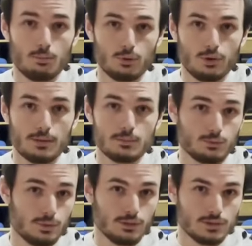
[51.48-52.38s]
programmes
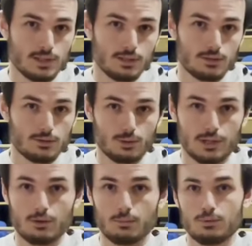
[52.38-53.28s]
sont identiques sur
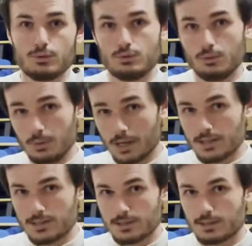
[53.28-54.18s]
les campus de
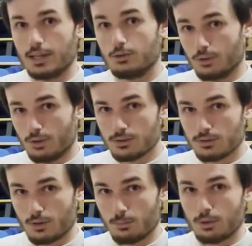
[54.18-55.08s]
Brest et de
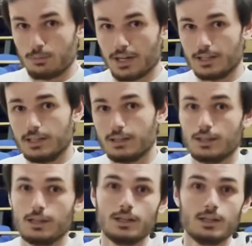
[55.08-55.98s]
Nantes en première année.
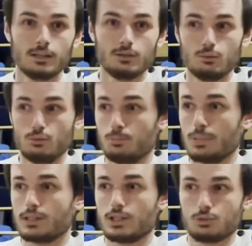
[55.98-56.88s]
Nous
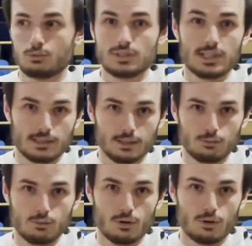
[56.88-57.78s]
partageons certains
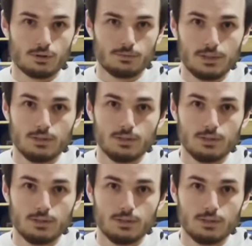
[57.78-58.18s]
cours en amphi